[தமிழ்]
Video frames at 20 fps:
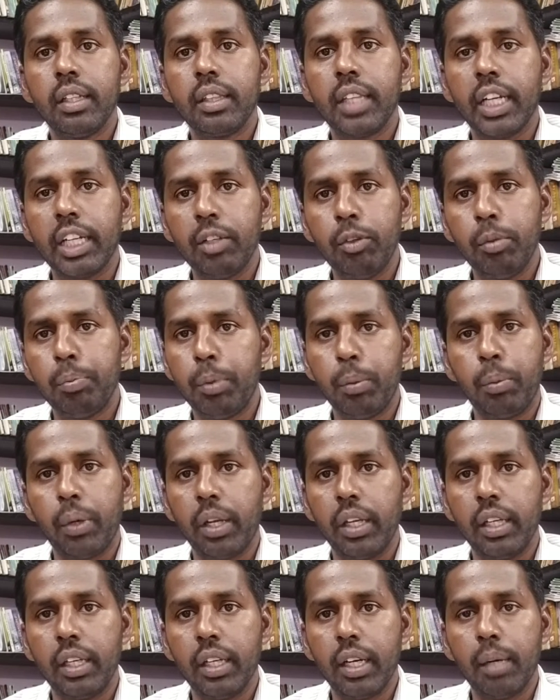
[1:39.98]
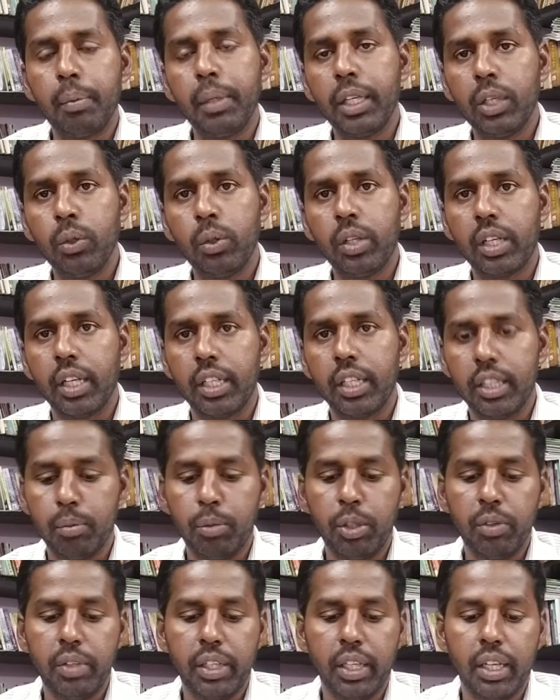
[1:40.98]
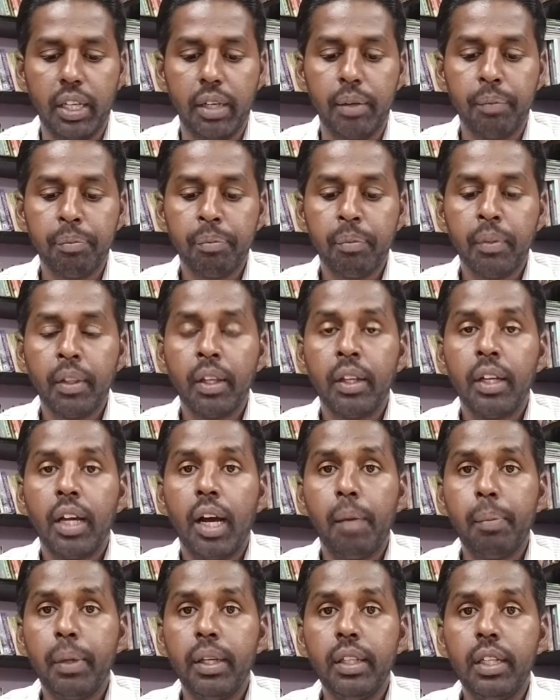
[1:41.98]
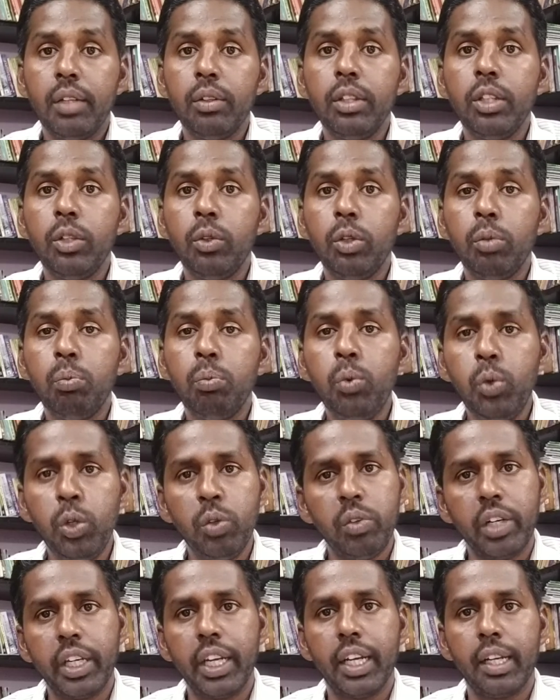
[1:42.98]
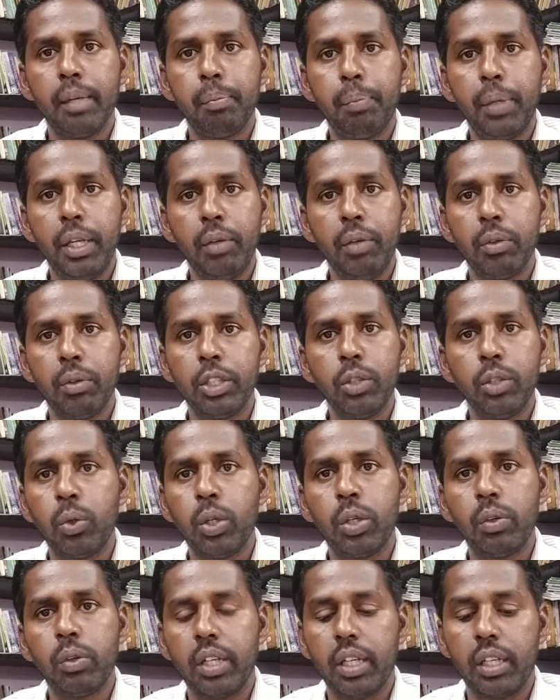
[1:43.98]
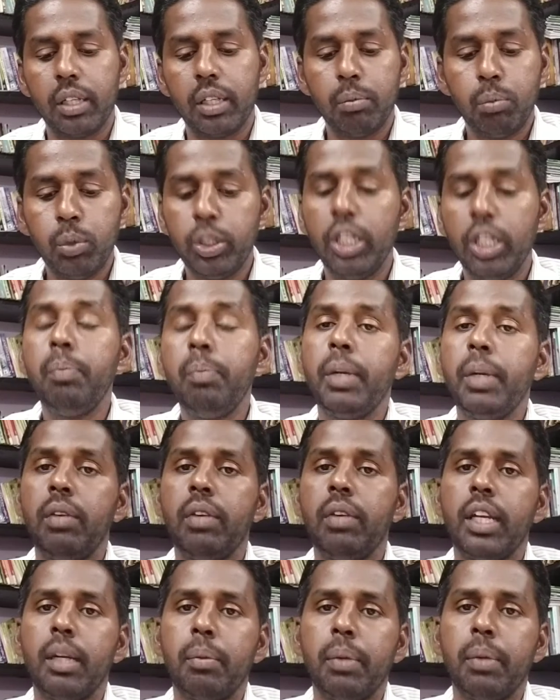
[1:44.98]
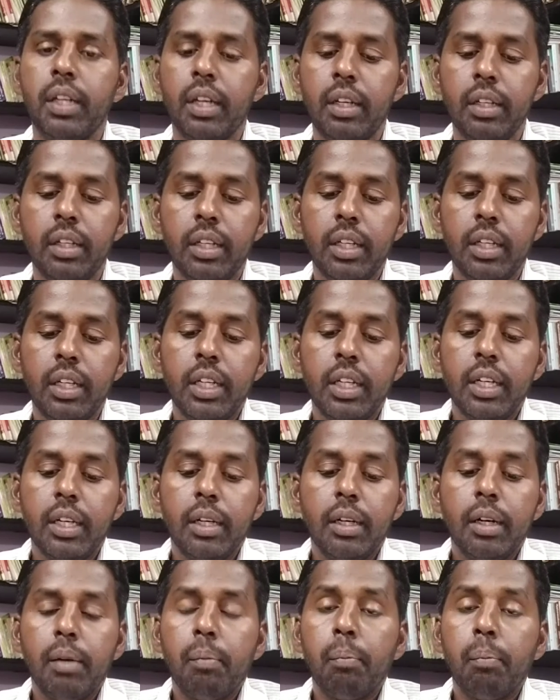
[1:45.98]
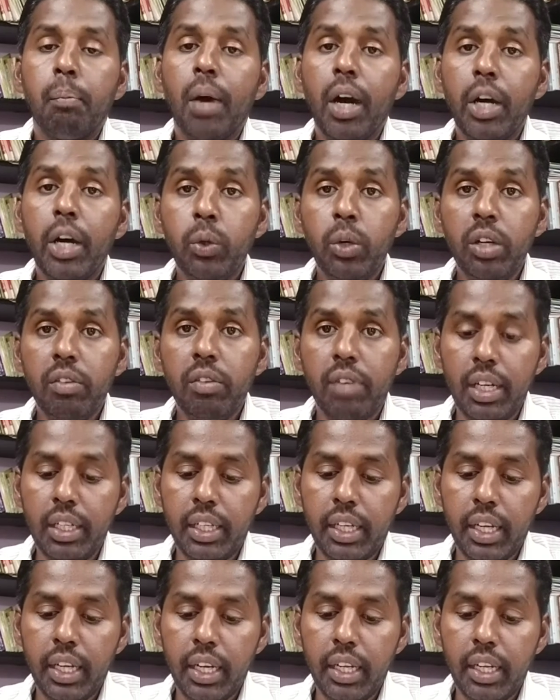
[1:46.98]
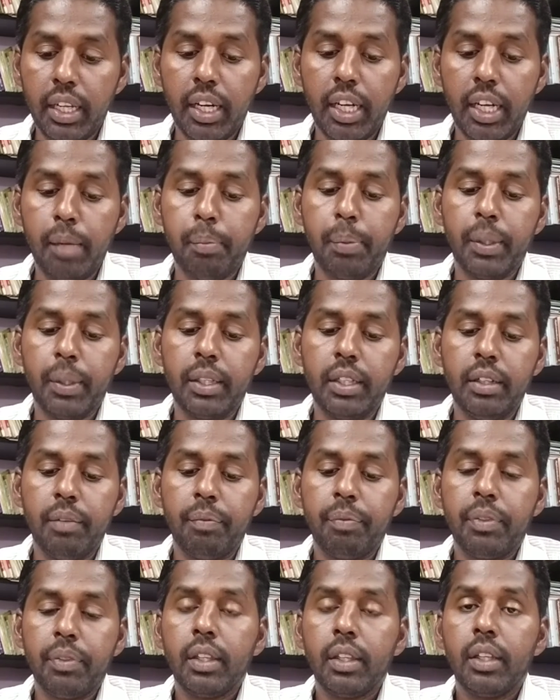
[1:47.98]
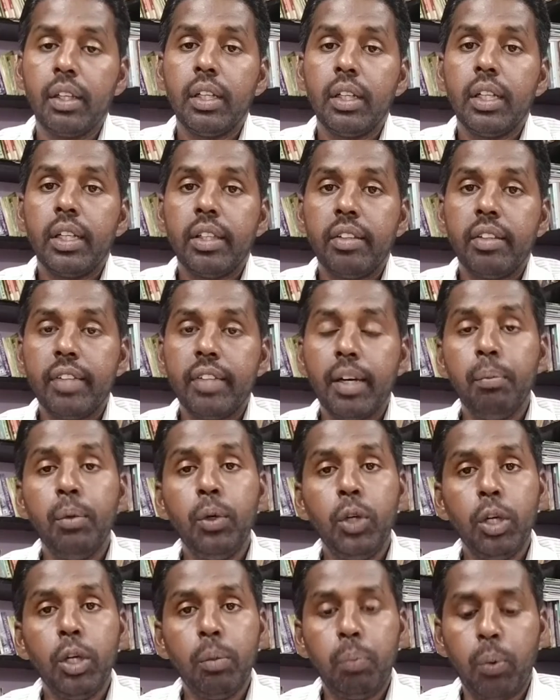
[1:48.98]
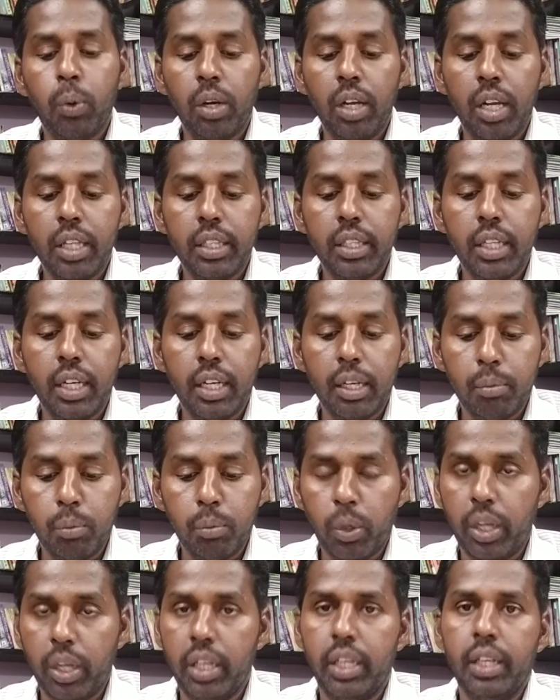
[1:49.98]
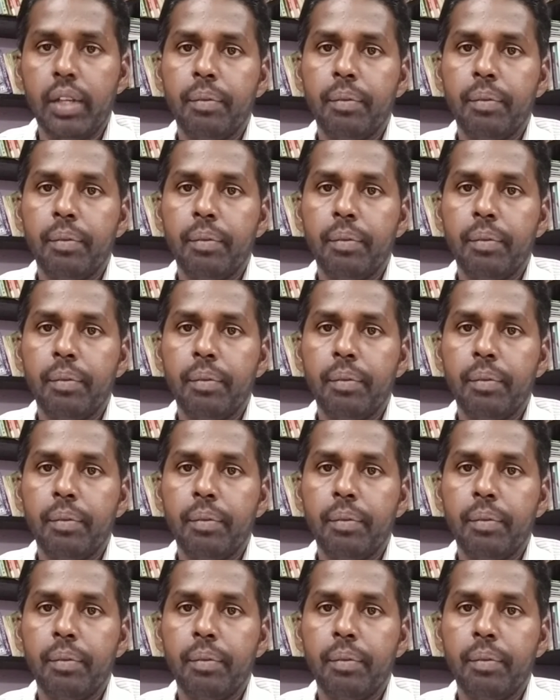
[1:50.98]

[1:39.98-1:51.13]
தகவமைப்பு முறை அப்படிங்கிற ஒரு கருத்தை முன்வைக்கிறார் அப்போ இதில் வந்து ஒரு மூணு வகையான பிரிவை வந்து கொண்டு வரார் முதல் பிரிவு என்ன அப்படின்னா மானுட வாழ்க்கையை நிர்ணயிப்பது சமூக பொருளாதார முறை